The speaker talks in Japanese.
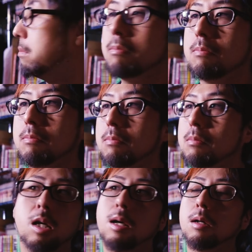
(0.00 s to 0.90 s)
う
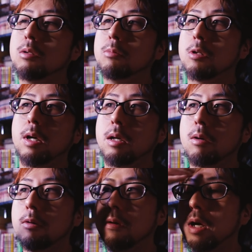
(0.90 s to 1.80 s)
ん企画もねい
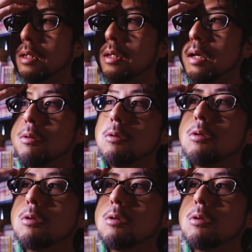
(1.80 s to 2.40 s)
ろいろやっていこ